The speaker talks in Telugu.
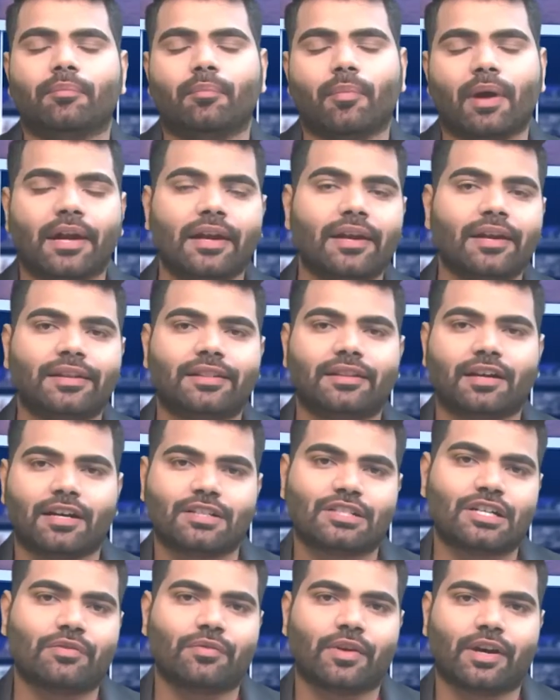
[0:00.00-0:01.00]
మరిన్ని
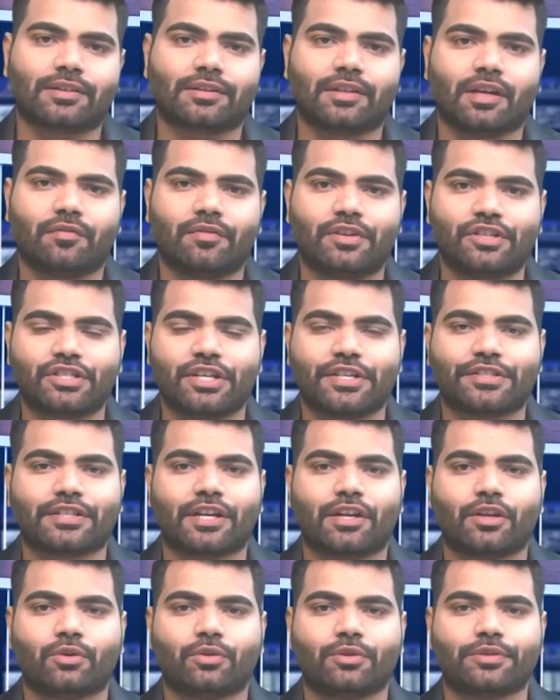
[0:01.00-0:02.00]
తాజా వార్తా
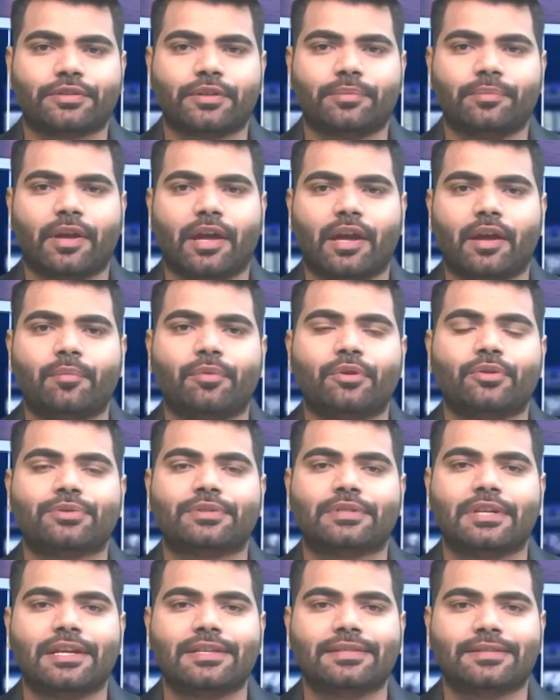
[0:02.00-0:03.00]
విశేషాల కోసం ఎం
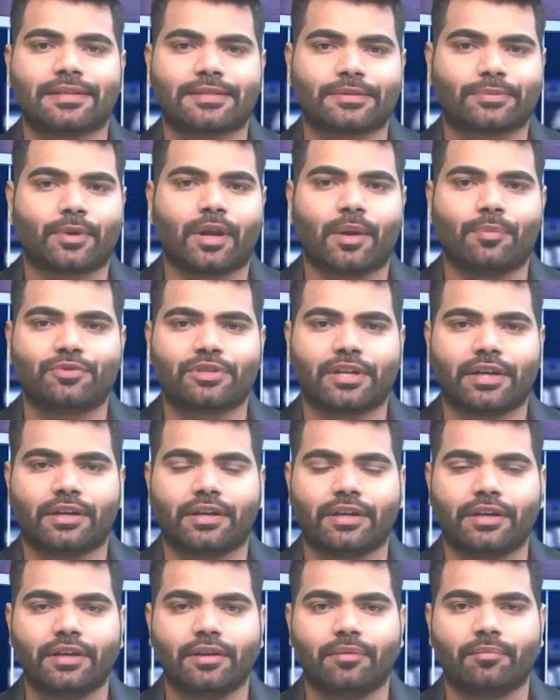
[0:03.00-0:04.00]
సబ్స్క్రైబ్
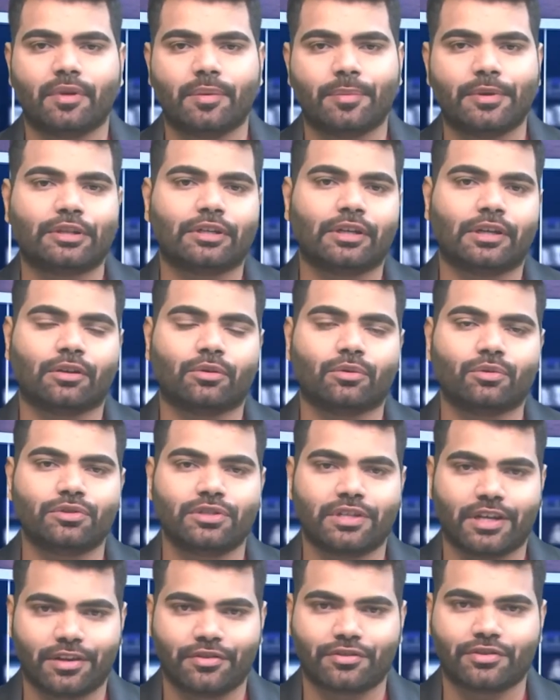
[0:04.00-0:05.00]
చేయండి మీ
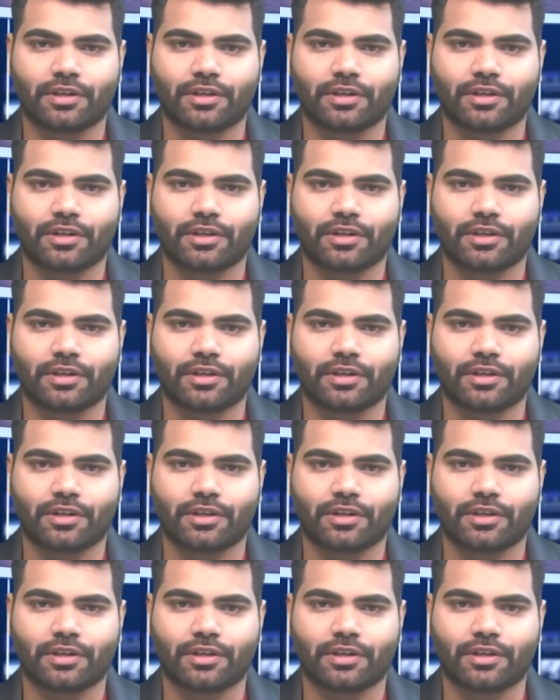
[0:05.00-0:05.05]
మిత్రులకు షేర్